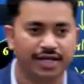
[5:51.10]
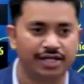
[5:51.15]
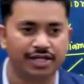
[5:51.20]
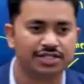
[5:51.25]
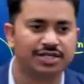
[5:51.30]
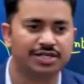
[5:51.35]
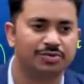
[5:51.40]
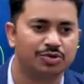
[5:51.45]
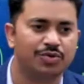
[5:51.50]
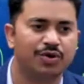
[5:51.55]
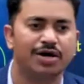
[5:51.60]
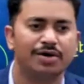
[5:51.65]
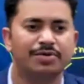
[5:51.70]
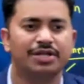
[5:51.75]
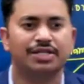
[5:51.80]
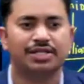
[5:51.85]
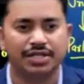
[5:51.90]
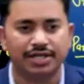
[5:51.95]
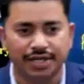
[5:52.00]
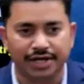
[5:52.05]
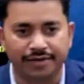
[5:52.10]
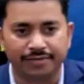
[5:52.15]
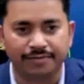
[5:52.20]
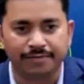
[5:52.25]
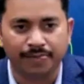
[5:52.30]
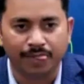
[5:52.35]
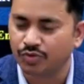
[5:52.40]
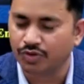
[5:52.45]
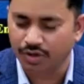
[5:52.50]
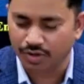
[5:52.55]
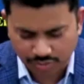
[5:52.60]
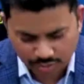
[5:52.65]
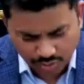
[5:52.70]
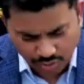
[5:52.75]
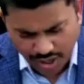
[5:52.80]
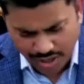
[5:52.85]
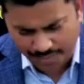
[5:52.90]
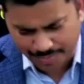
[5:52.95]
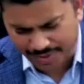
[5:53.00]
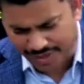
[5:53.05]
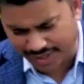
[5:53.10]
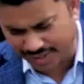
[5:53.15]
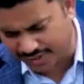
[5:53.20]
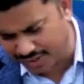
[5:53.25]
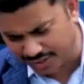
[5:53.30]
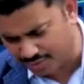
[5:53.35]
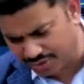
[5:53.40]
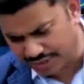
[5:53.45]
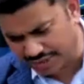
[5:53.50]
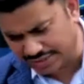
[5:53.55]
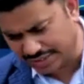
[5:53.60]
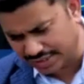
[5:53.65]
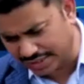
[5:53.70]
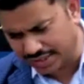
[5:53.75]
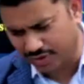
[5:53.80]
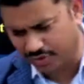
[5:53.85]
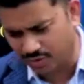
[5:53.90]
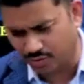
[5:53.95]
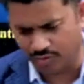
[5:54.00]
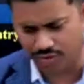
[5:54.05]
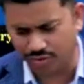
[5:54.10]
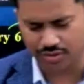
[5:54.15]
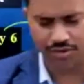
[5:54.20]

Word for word: या सिर्फ दुआ मिलती है तो आप कहते हो कि सर देखो